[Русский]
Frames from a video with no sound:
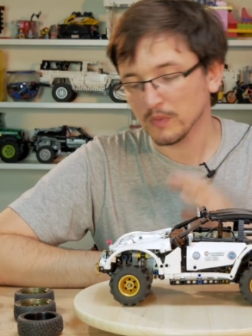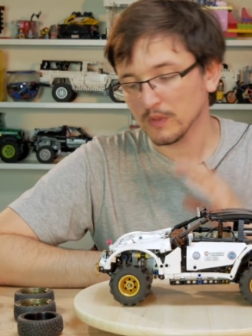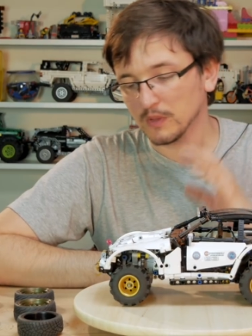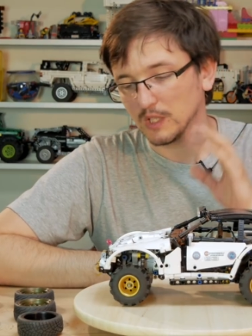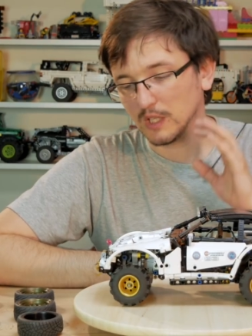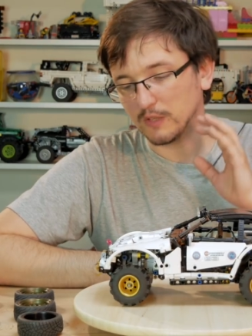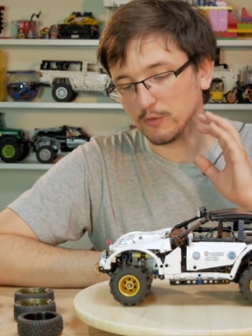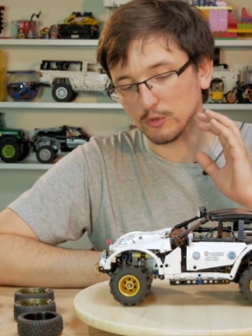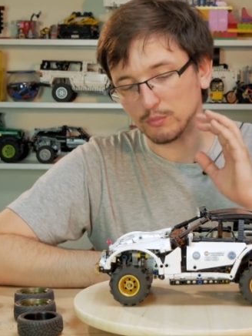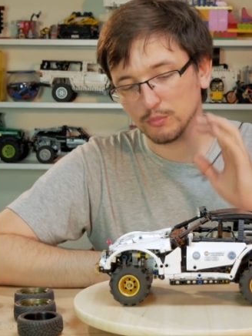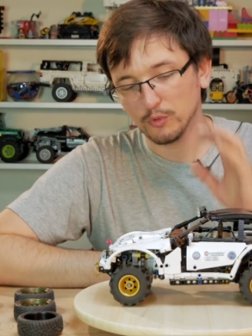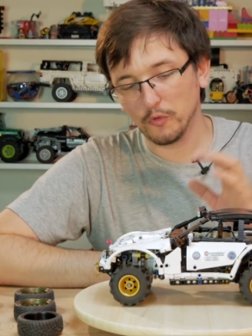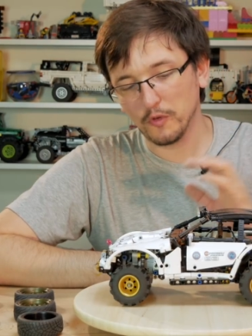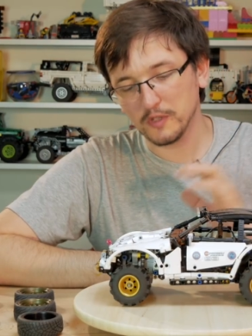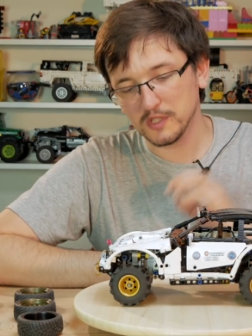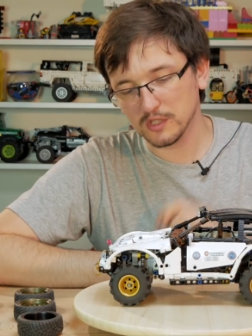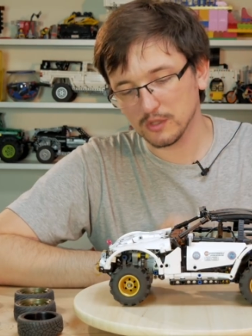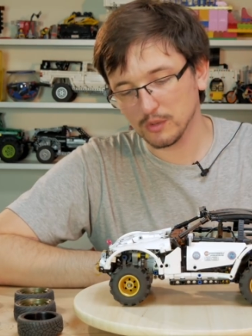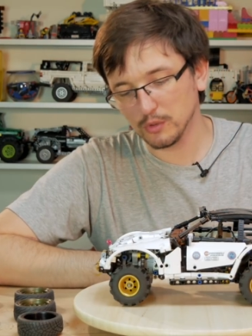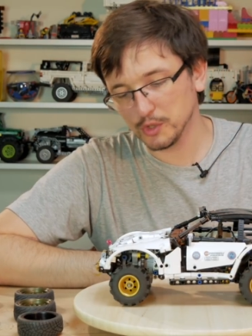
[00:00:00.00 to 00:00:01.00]
Так вот,
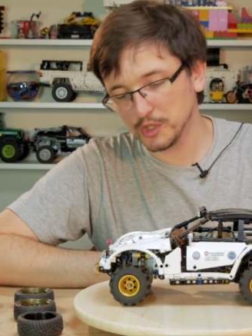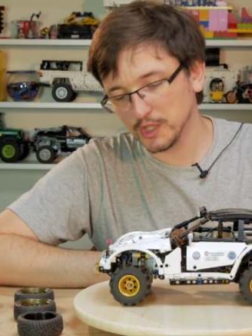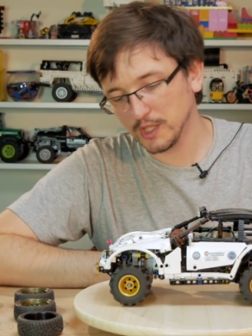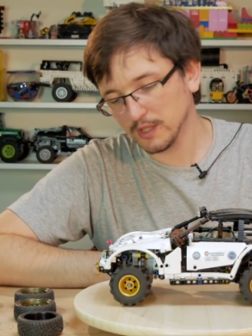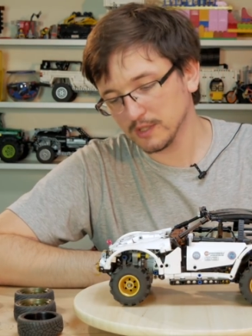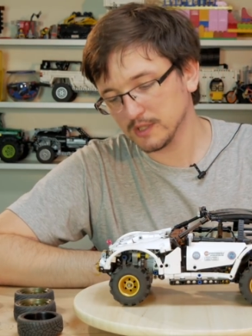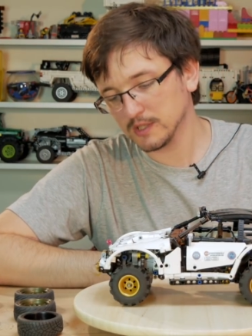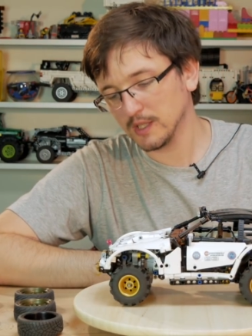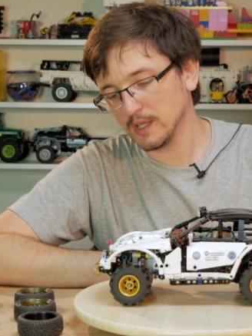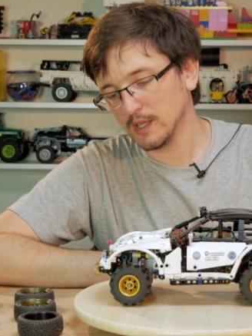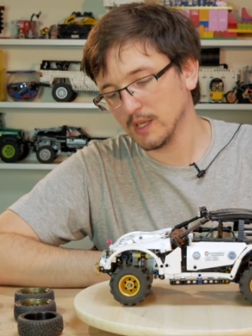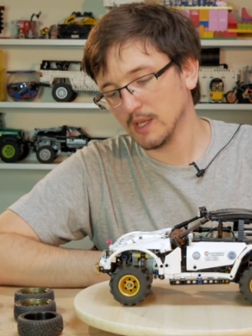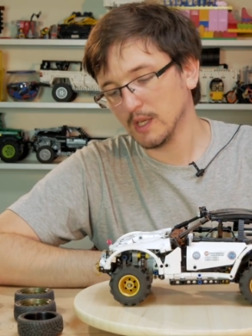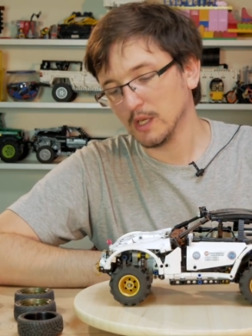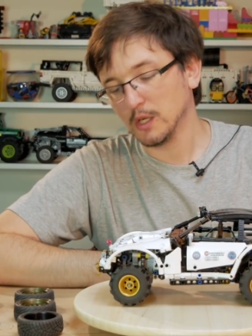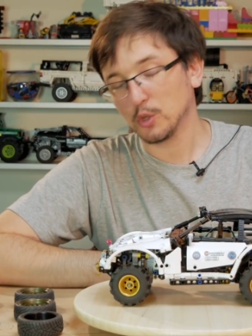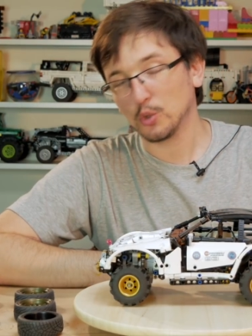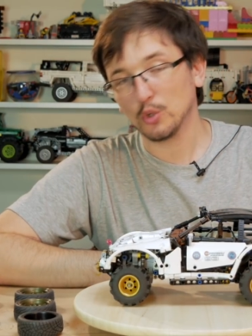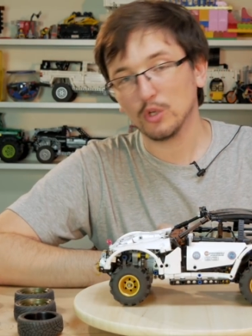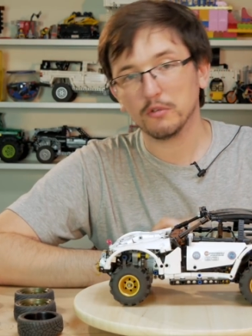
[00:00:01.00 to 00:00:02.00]
бувис отключался,
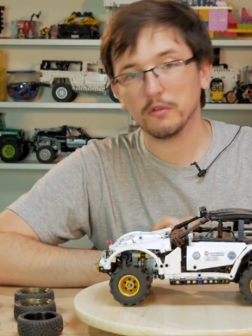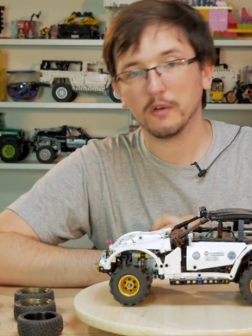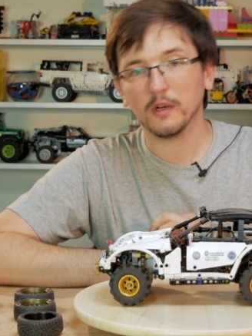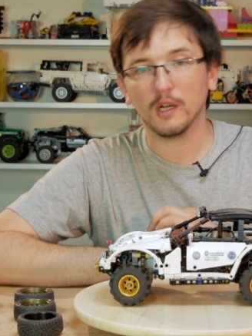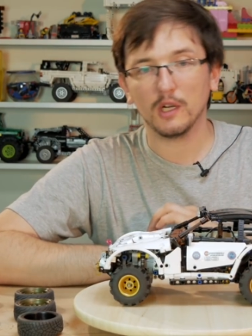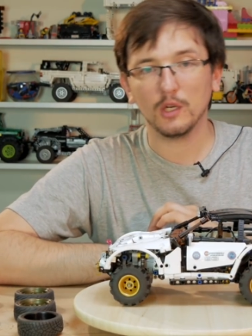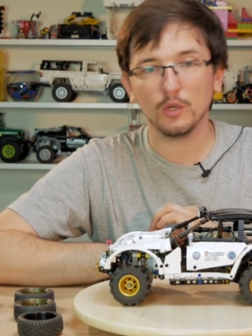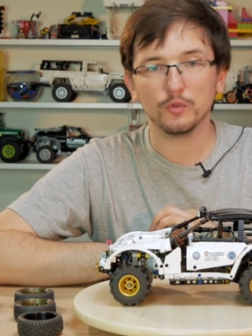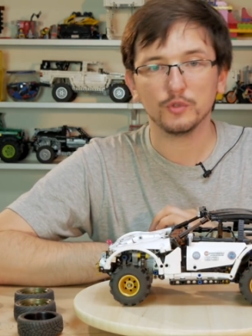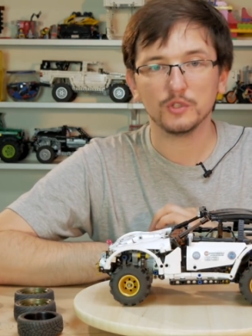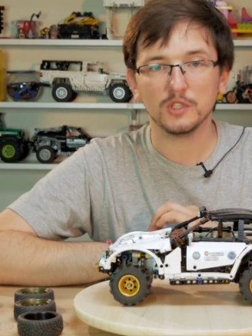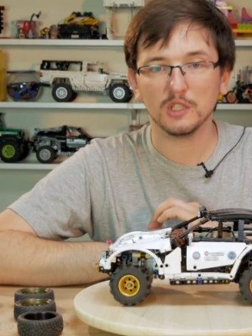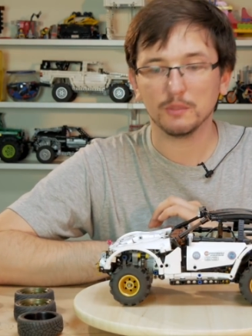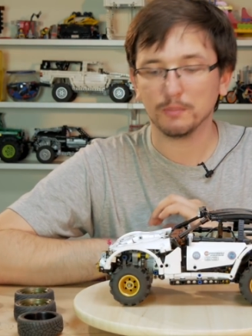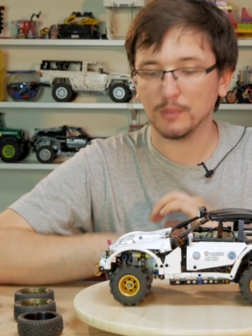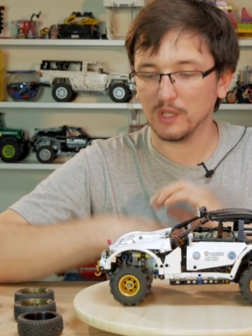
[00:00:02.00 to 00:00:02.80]
рулевая люфтит,